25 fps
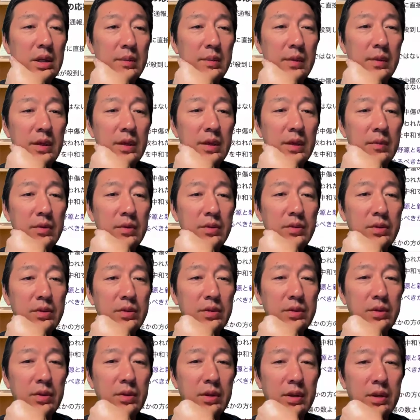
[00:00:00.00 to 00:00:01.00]
まあ、誹謗
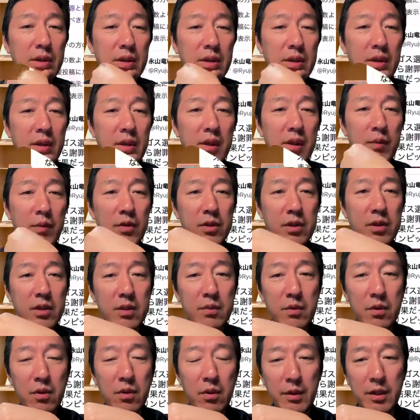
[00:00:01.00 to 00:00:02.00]
中傷1件で
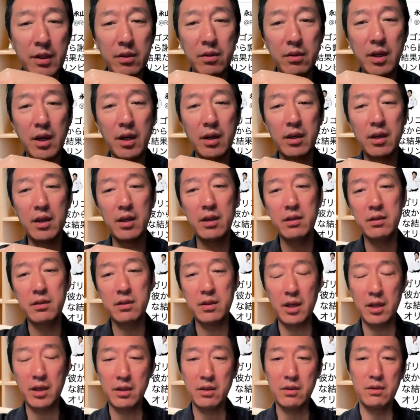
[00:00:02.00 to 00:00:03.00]
ポジティブコメント100件
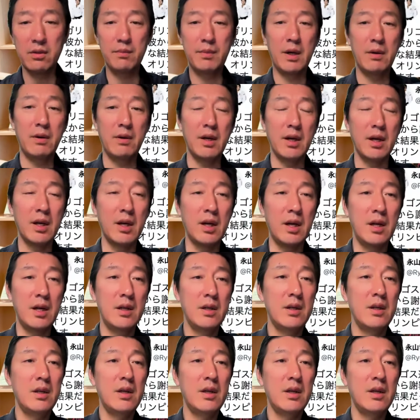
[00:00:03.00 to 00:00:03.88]
ぐらいのパワーが